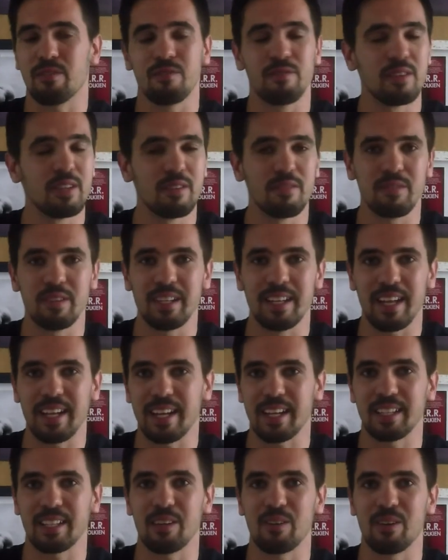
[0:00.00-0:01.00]
viel, viel
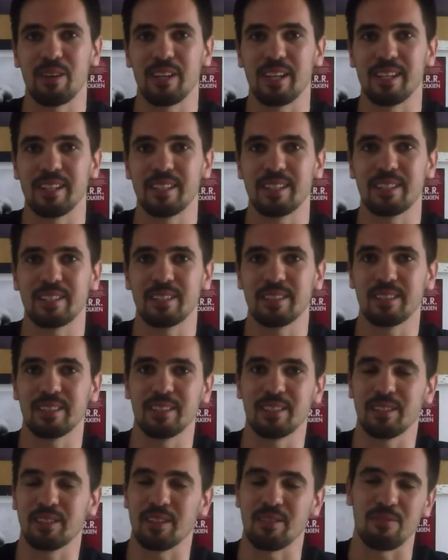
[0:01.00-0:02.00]
länger dauern, als
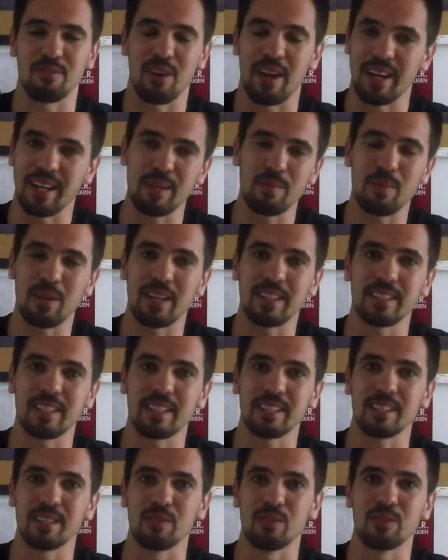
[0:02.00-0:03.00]
ich davor eingeplant
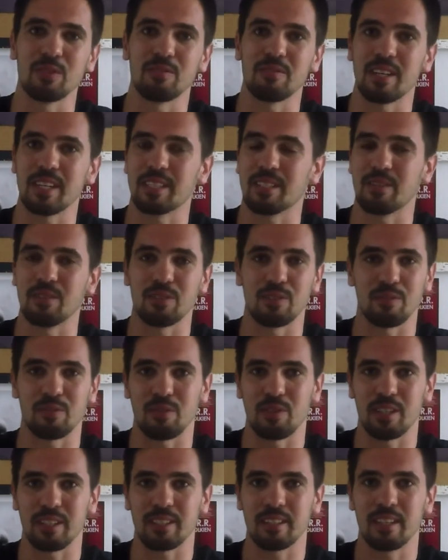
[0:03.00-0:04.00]
hatte und so weiter und so
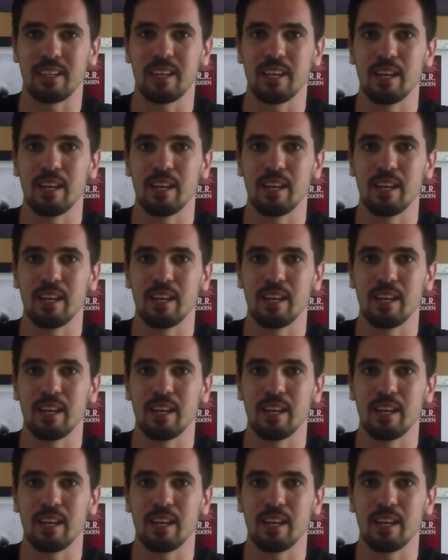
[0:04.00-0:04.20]
fort.